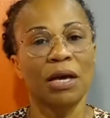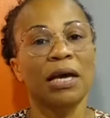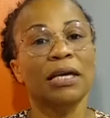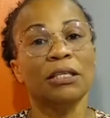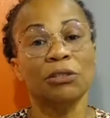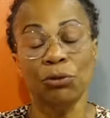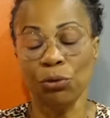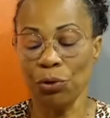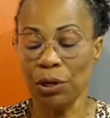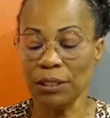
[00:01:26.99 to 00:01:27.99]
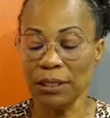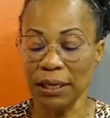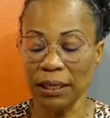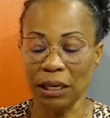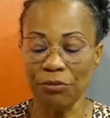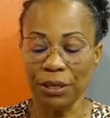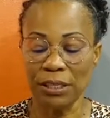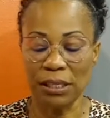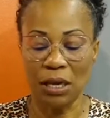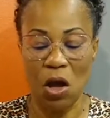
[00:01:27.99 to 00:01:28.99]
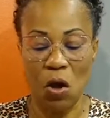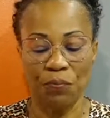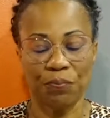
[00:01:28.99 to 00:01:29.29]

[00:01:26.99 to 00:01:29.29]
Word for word: et 2 Corinthiens 4, verset 1.